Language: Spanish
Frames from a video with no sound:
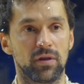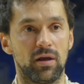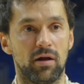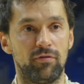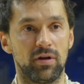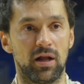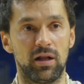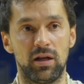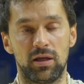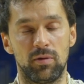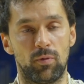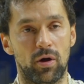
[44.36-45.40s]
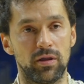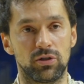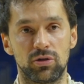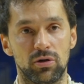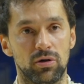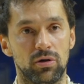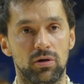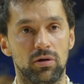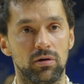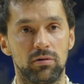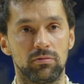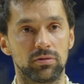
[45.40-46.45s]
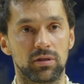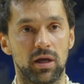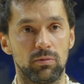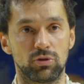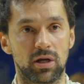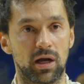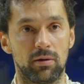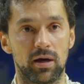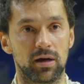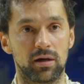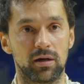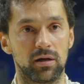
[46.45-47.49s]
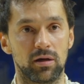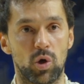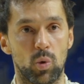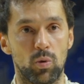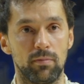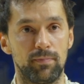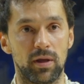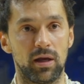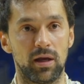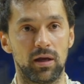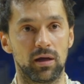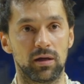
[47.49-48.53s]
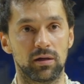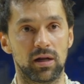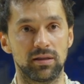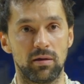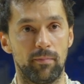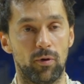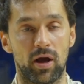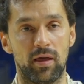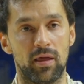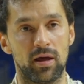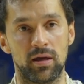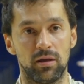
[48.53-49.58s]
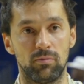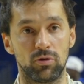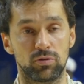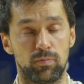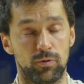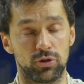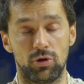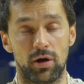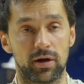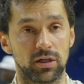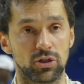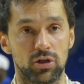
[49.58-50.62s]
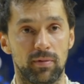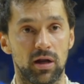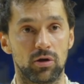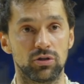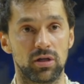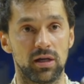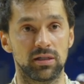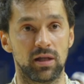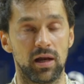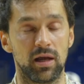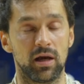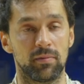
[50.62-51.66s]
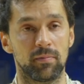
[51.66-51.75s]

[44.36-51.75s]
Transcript: y al final el equipo ha dicho pues queremos acabar con buen pie la temporada y hemos puesto el resto para conseguir esta liga.